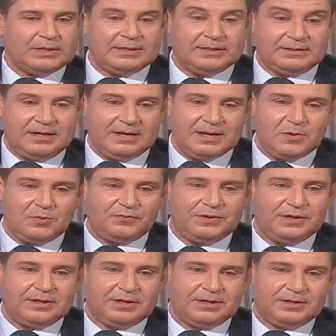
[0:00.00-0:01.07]
نترانيو
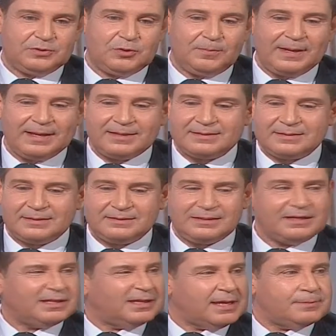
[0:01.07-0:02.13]
في آه، دومارس
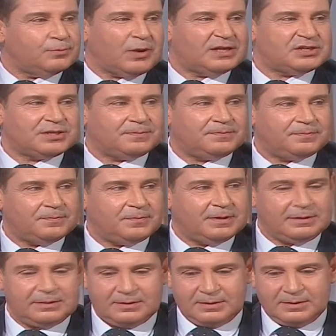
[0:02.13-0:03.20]
الطريق غير معشب
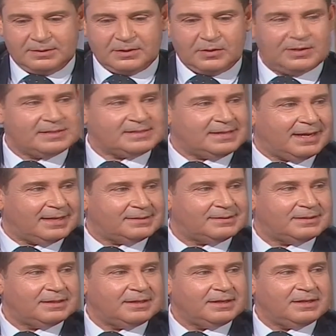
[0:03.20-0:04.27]
آه، استاد
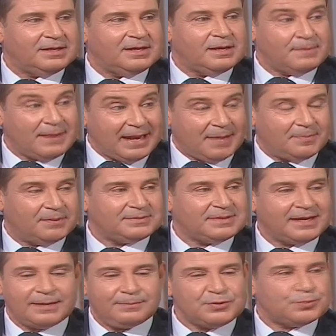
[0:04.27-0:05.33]
الملعب
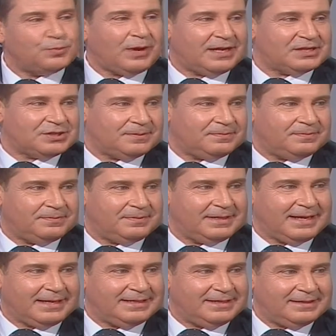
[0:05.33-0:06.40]
نتاعنا مش معشب
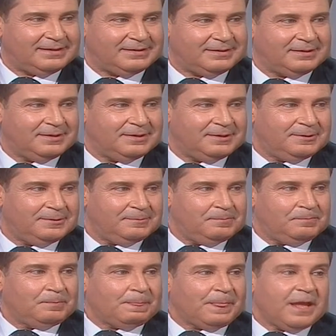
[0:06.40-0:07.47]
يعني قداش كان
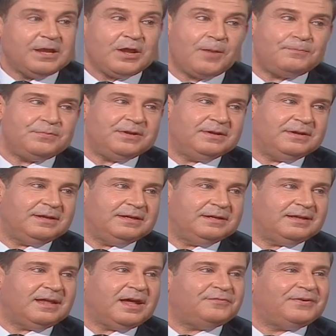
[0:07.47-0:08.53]
يحبك الوالد يخاف عليك
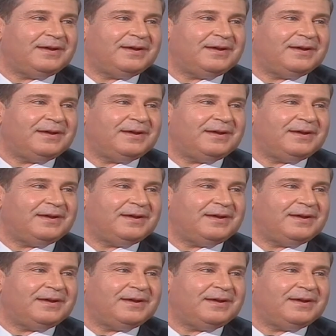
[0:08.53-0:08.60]
خاف